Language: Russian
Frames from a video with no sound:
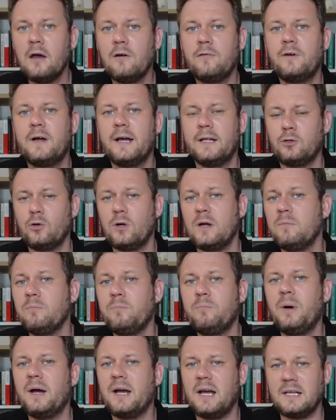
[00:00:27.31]
в
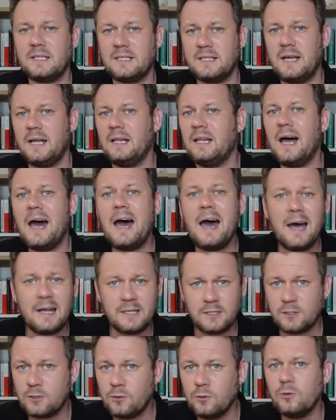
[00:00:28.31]
котором показал
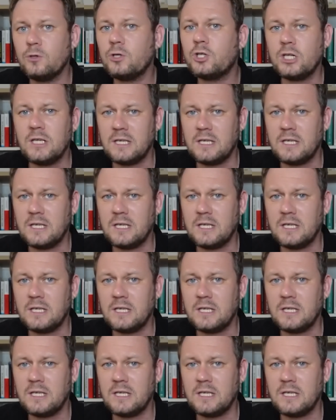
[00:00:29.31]
адскую